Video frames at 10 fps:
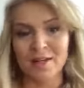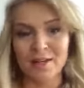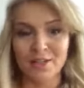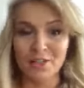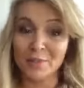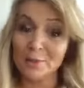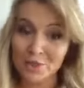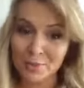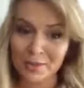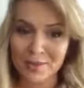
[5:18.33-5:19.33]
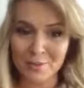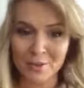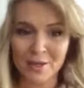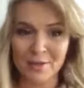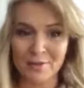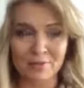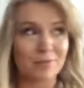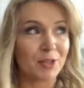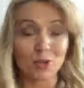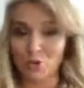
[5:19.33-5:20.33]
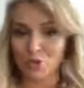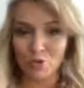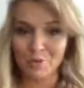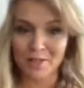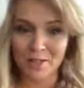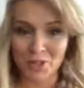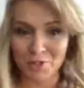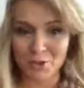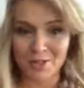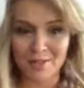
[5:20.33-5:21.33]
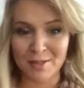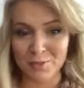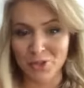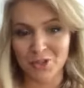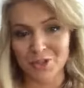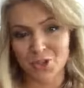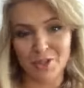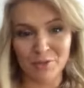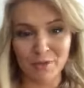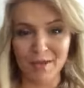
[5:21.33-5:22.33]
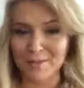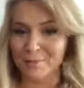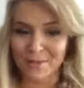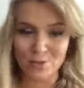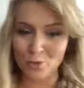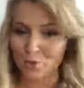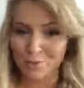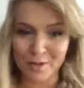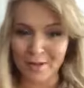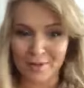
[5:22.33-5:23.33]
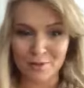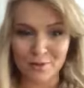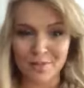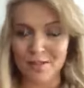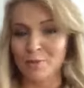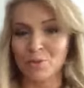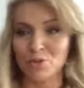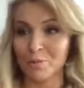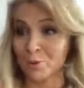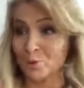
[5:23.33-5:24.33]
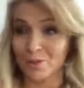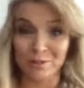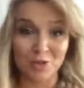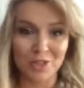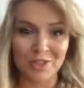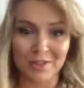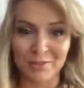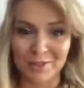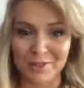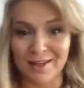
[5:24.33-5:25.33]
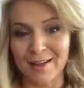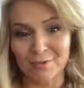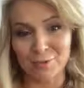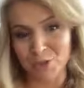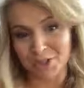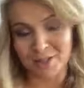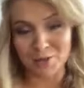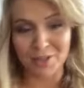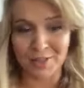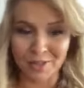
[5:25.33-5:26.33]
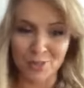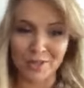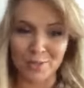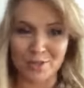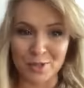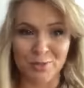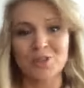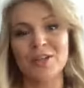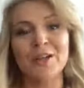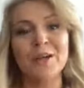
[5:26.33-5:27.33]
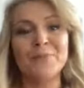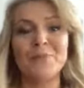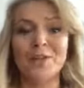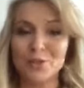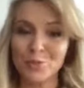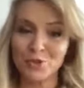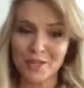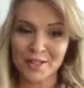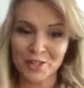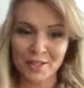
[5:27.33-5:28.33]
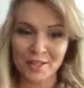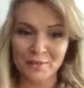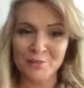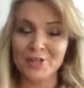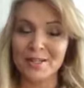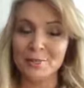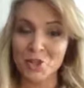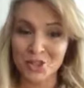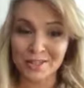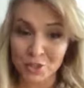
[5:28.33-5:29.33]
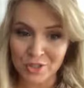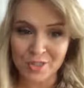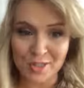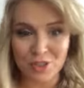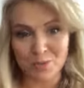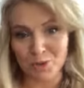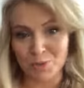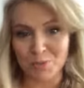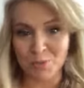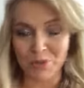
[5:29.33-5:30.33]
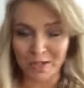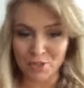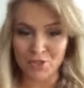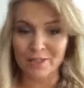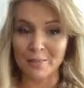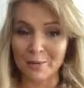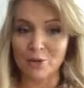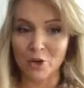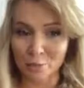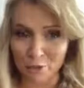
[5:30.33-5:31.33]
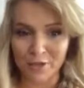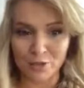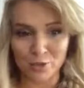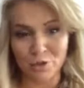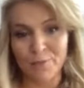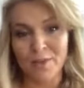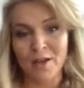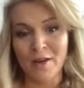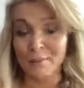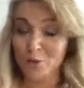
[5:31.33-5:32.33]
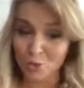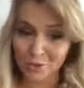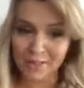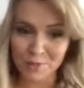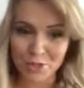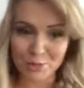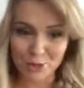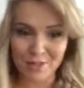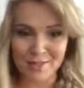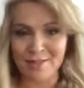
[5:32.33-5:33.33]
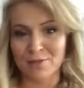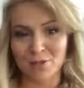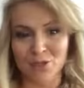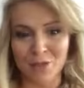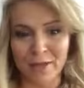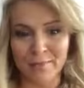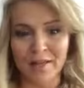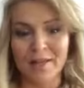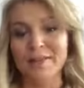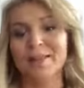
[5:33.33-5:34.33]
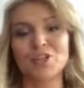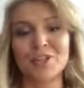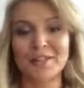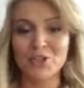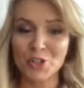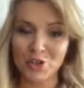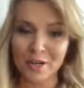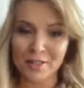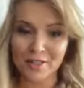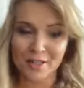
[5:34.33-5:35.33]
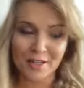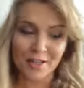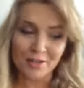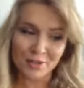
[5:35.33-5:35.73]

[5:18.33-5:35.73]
E, I będziemy tak sobie, mm, dlatego że u mnie jeszcze przez najbliższy tydzień, dwa jest bardzo dużo biegania z walizkami, dużo podróż. Jak widzicie, nawet te live mi się nie zawsze na czas udają zrobić. W każdym bądź razie przez najbliższy tydzień jeszcze będziemy spotykali się na pewno o poranku. Może uda nam się spotkać zaraz wieczorem. Tak czy inaczej, kochani,